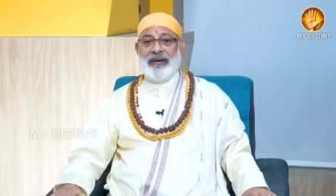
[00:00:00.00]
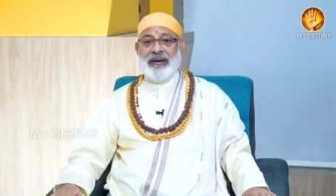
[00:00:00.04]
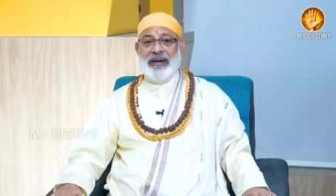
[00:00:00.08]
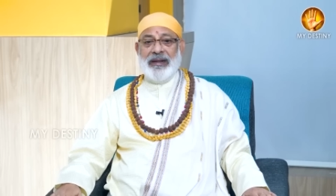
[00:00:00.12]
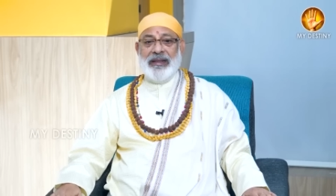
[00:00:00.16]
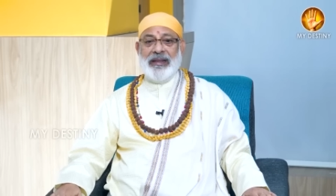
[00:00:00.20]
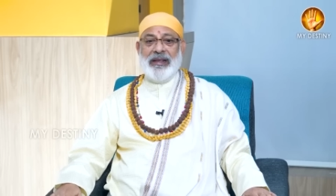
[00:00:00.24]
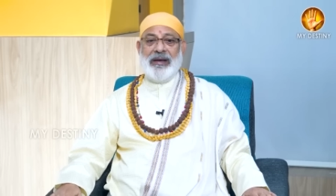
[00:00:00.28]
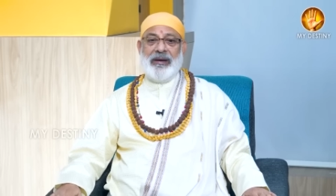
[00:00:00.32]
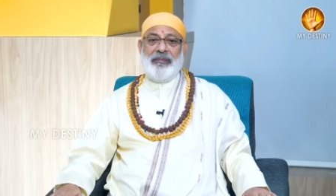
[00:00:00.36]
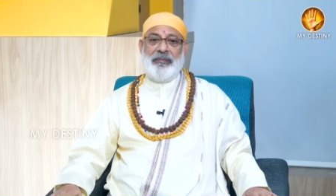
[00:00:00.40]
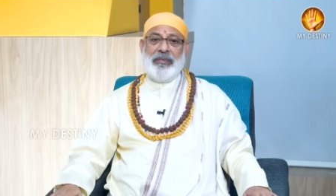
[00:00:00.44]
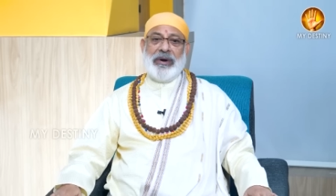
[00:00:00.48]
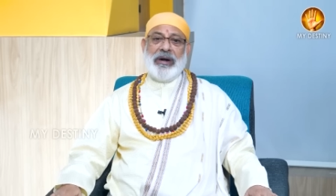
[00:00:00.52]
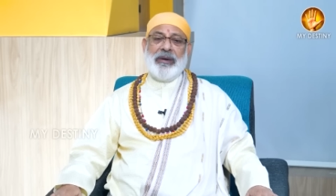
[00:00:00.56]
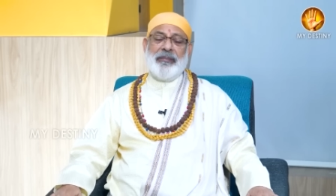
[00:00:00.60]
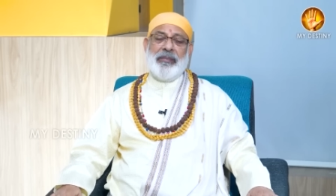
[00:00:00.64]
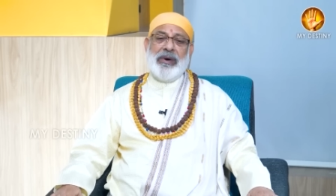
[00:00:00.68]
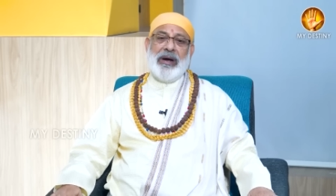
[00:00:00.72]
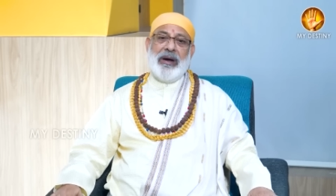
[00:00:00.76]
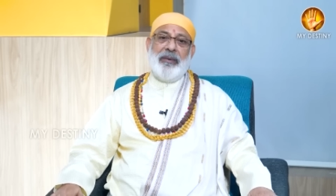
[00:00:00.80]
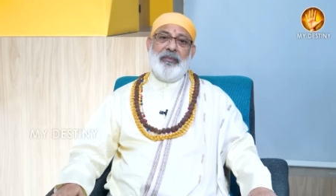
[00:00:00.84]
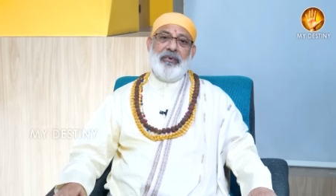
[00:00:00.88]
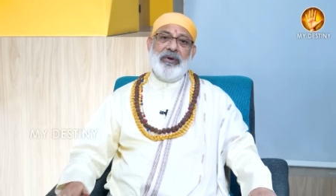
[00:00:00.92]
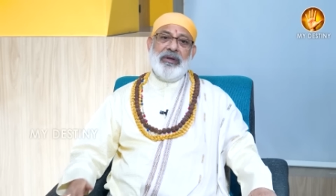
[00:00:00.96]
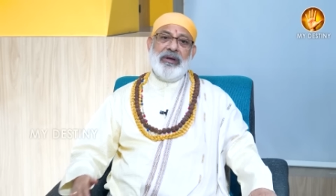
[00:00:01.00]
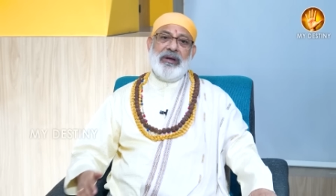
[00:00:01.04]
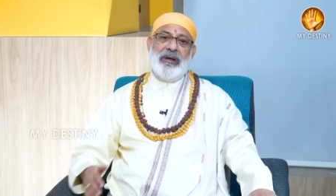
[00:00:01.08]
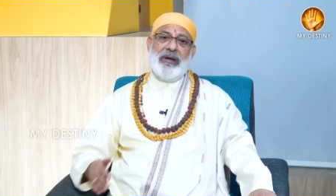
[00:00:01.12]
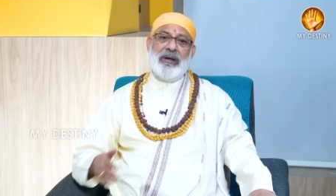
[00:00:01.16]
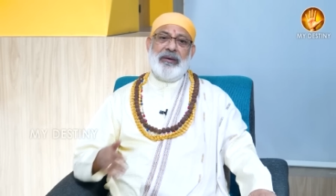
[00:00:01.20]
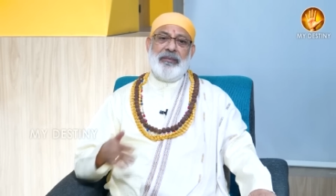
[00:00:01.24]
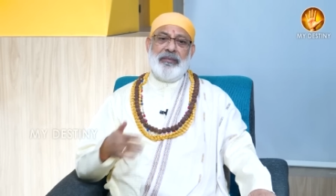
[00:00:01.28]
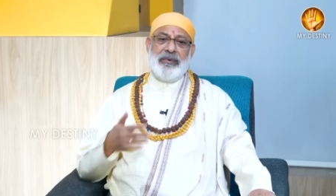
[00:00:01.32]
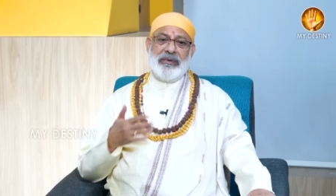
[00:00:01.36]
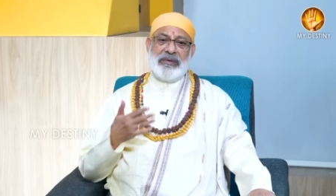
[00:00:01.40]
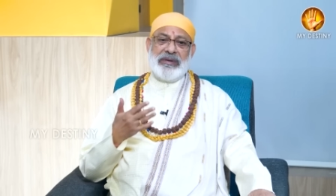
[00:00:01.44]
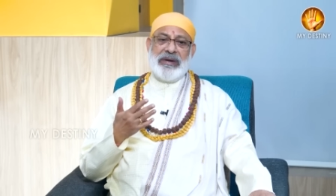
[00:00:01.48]
లేదా మన మామూలుగా
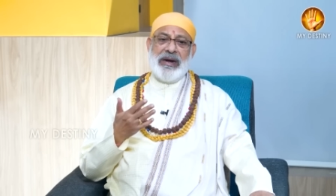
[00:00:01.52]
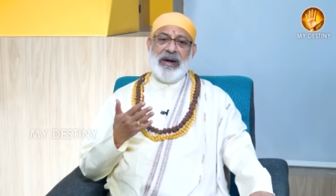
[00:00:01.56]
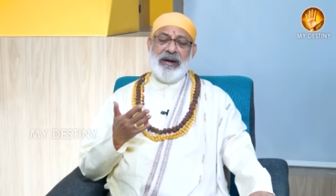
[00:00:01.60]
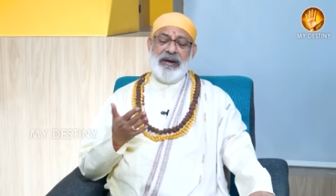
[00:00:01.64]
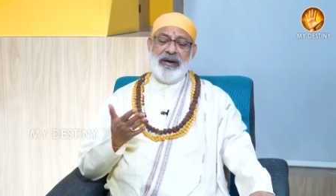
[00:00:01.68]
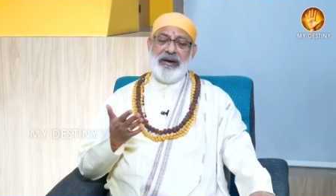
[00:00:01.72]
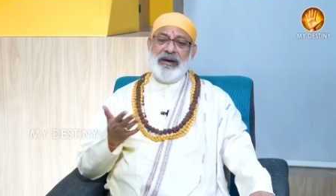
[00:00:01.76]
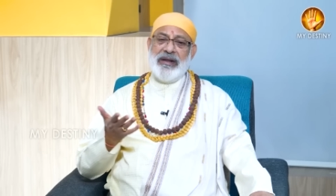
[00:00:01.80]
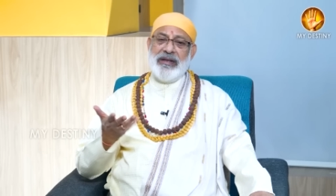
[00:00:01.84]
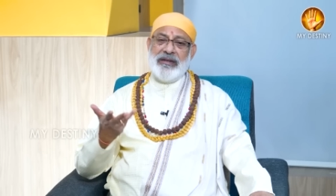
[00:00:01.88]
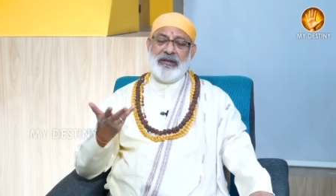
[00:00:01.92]
స్టాండర్డ్